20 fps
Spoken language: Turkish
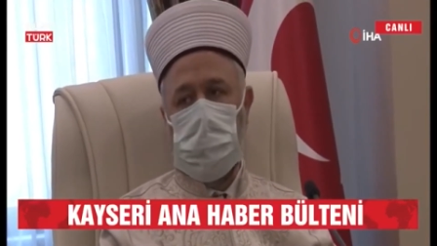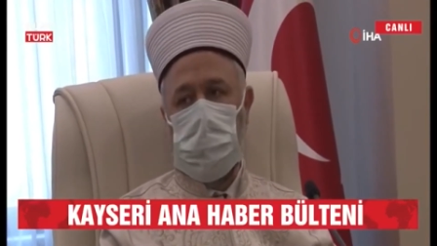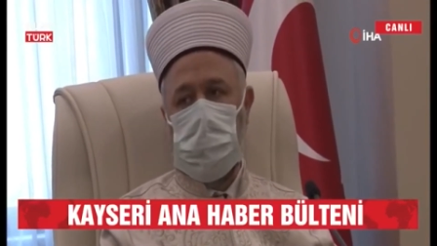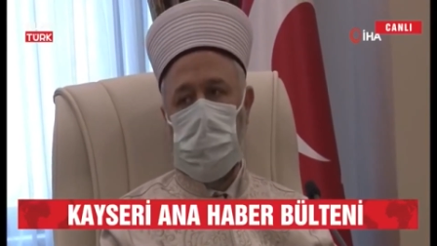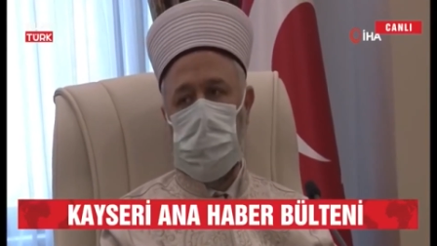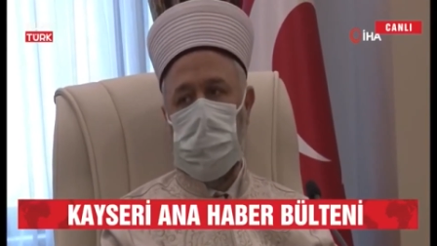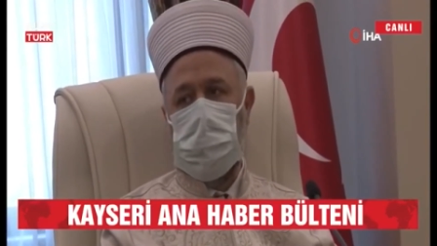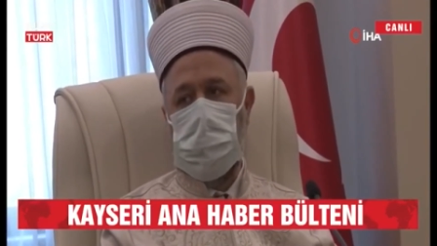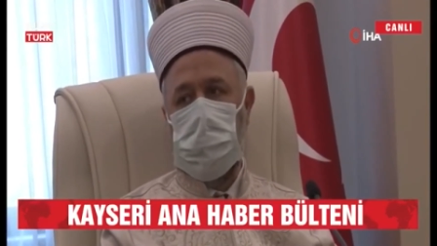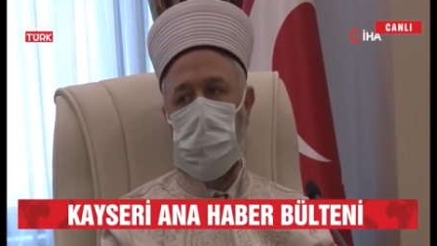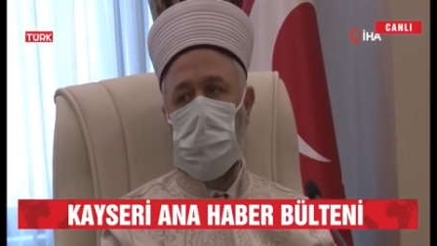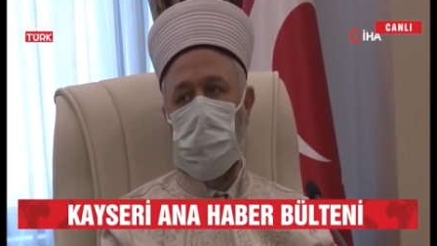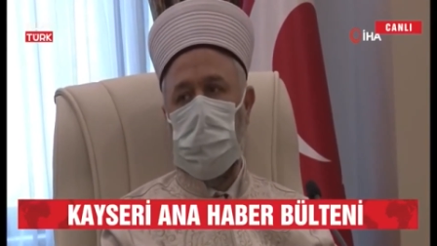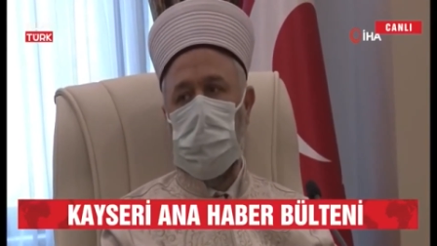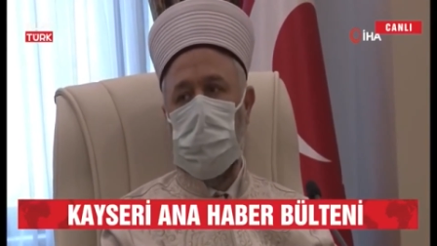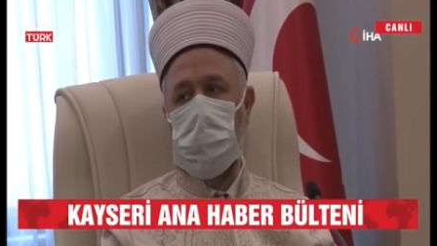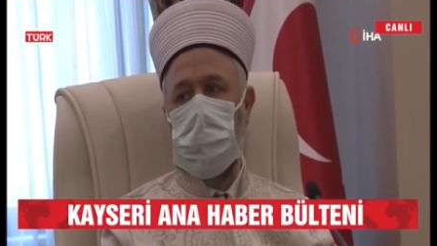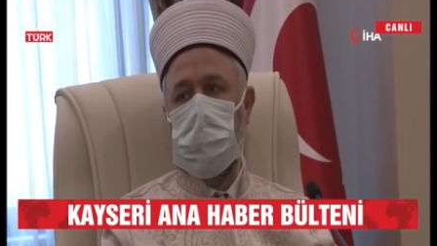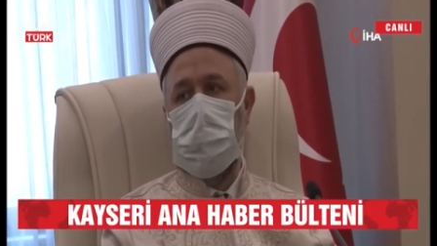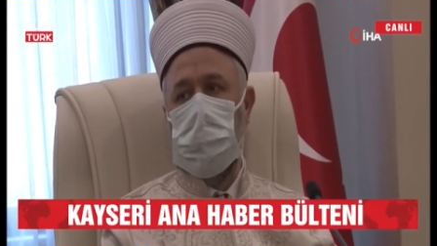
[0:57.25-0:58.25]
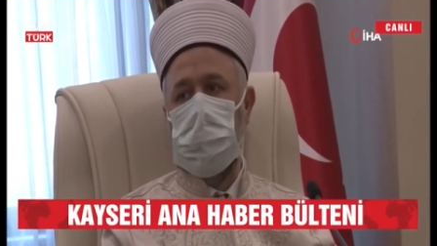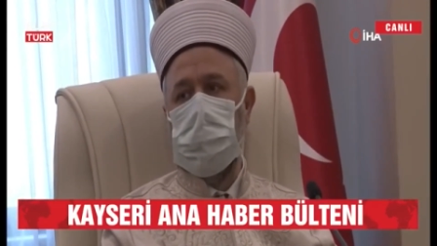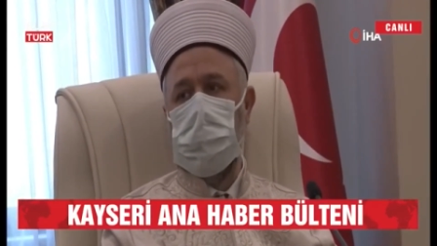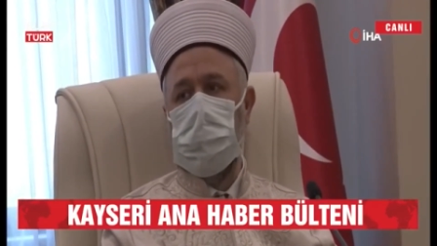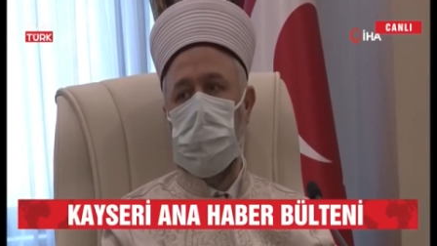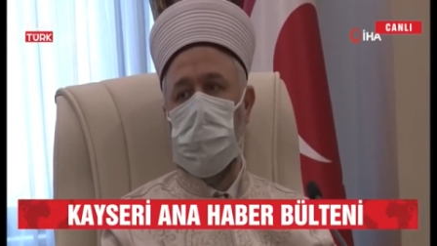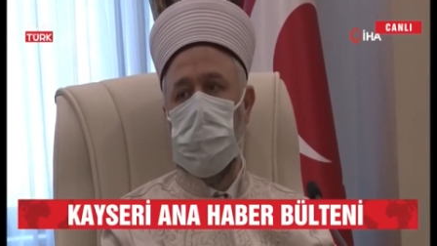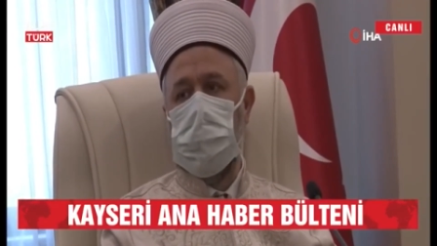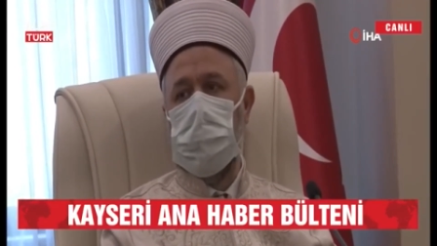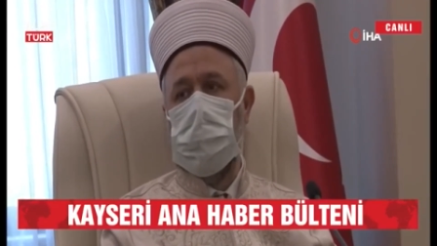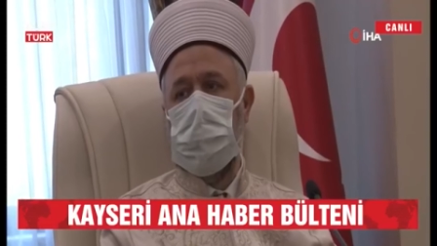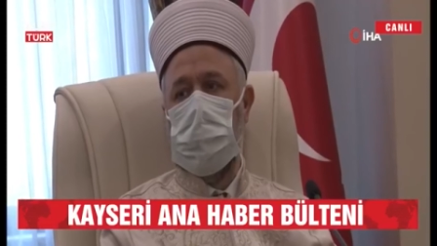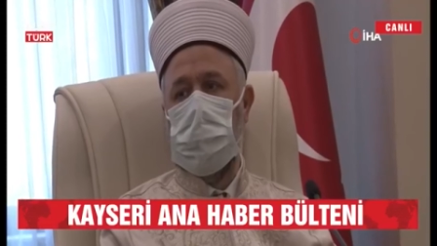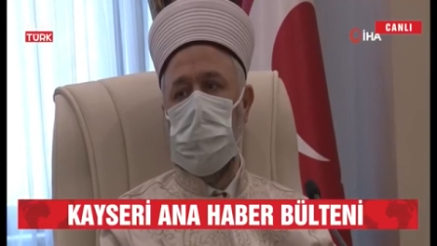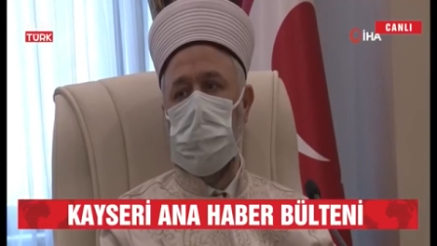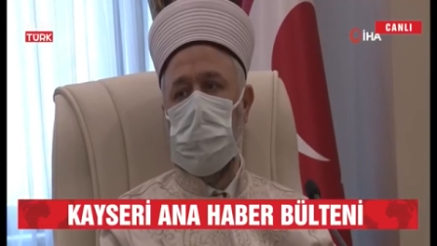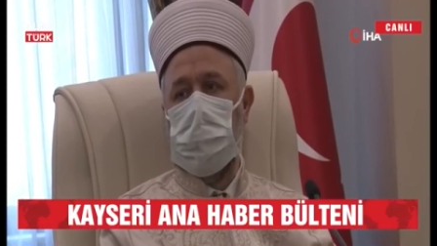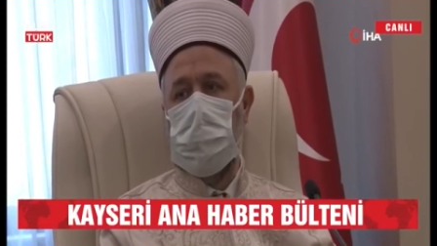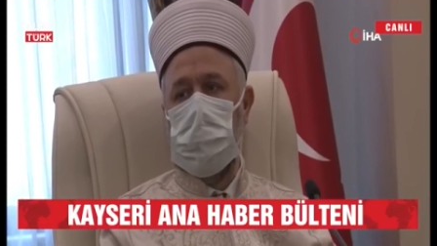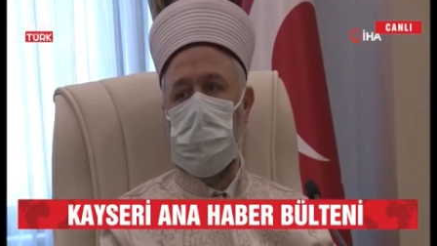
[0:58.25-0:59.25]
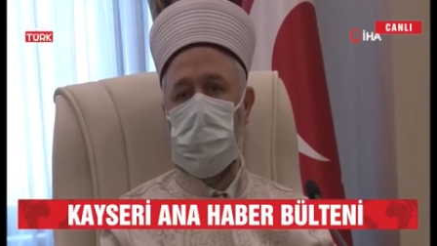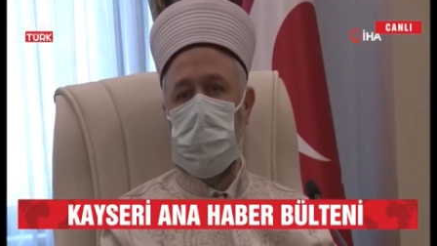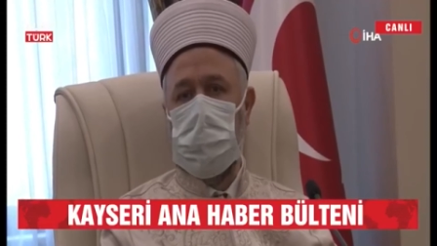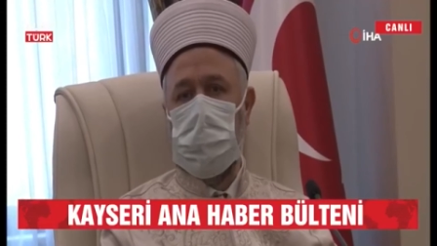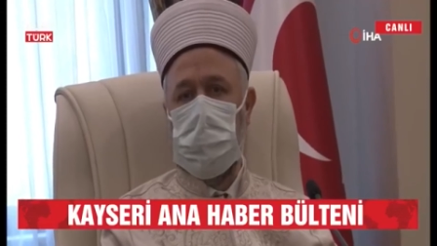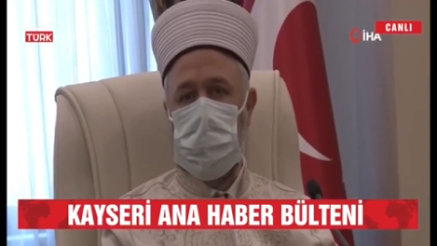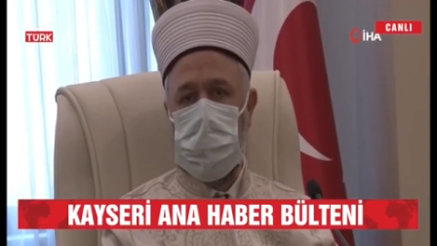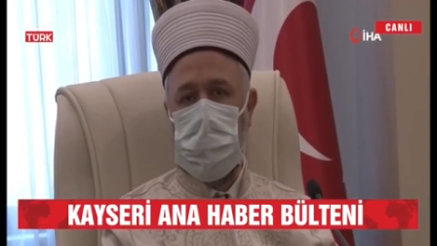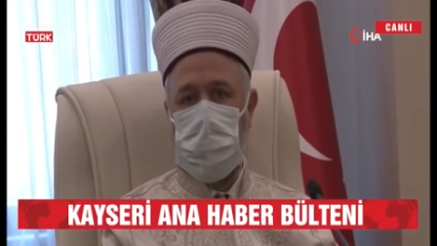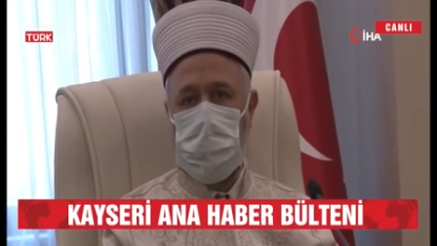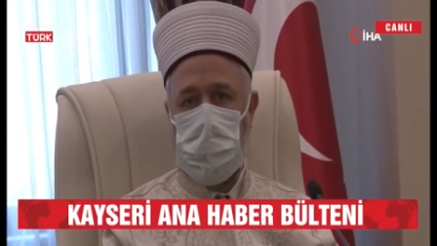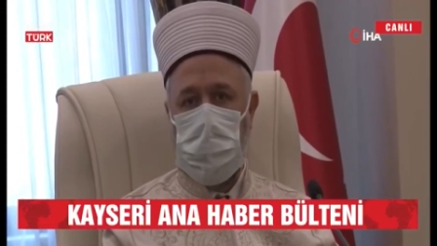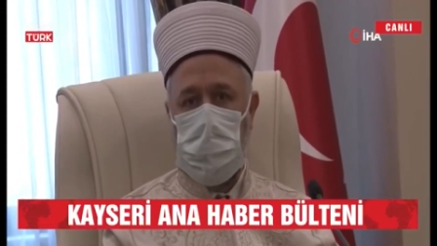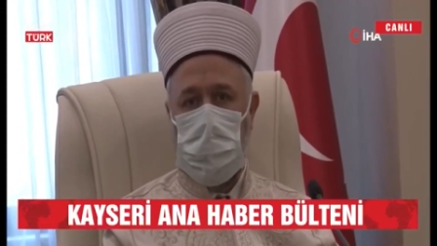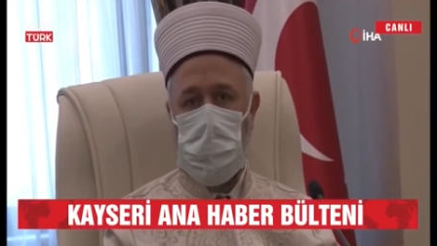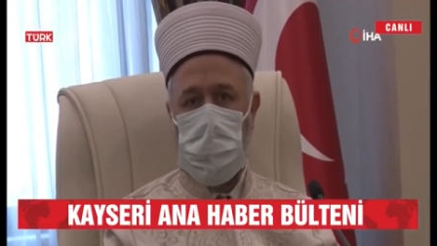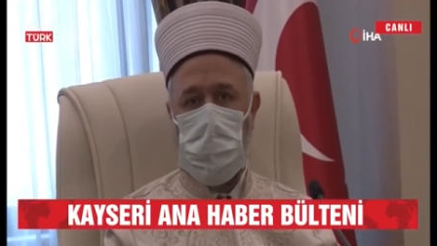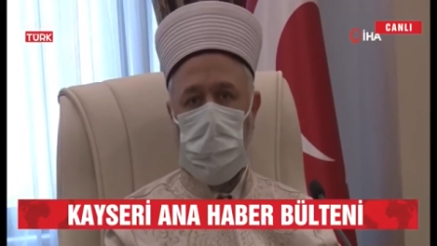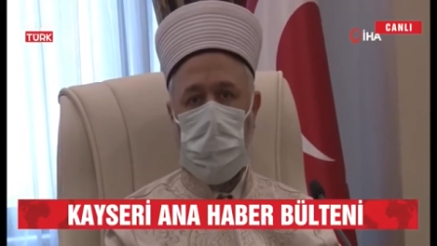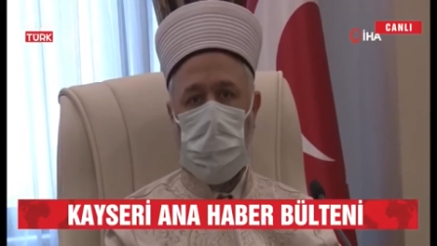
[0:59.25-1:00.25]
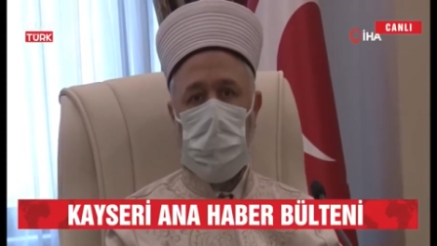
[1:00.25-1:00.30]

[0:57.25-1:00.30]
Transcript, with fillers: sebebiyle onların Müslümanlıklarını görünce